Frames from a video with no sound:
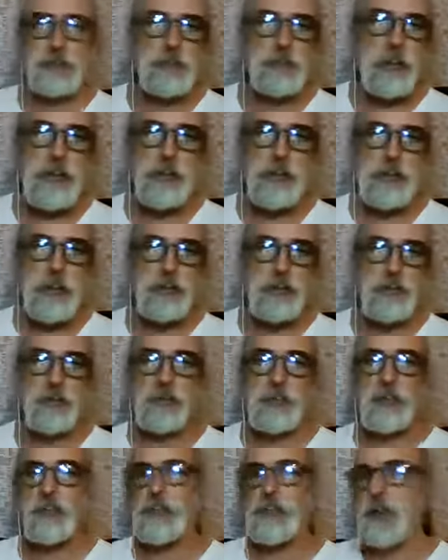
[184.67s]
uma da tarde, quando
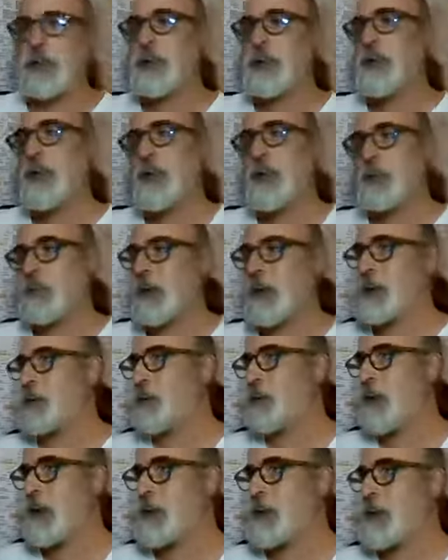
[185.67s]
eu vou ver
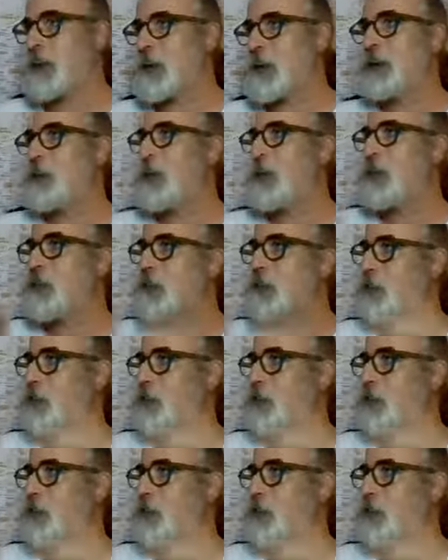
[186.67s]
quatro horas, ainda nem,